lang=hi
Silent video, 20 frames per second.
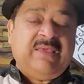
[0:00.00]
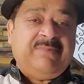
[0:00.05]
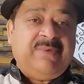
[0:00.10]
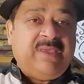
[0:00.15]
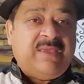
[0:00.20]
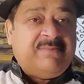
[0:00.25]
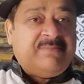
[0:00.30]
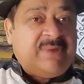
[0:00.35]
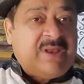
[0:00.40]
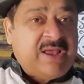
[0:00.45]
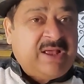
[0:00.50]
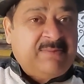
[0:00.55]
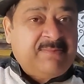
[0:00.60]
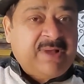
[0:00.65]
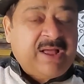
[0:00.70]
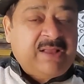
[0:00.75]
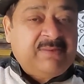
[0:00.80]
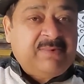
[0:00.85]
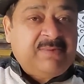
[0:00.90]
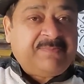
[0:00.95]
अभी हमने
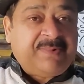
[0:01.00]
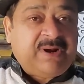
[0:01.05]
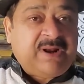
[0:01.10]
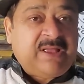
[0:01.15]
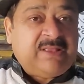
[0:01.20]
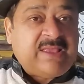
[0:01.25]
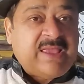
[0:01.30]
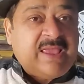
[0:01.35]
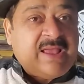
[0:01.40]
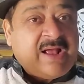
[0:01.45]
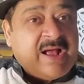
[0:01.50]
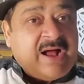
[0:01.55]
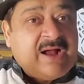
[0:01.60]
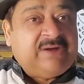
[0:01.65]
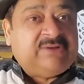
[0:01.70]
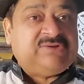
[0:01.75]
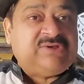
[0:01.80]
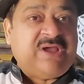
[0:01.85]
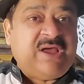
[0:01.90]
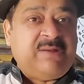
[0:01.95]
अखबार में पढ़ा था एक
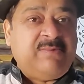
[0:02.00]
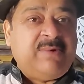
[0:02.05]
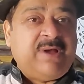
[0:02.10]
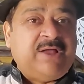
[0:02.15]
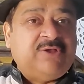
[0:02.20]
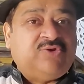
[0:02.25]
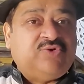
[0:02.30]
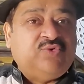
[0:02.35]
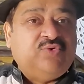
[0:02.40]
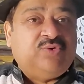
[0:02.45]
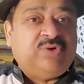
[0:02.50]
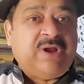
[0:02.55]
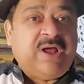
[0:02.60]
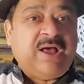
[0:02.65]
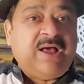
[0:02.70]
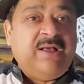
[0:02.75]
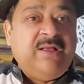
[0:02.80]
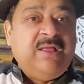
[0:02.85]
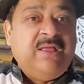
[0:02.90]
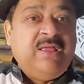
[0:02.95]
आठ साल बाद छूटा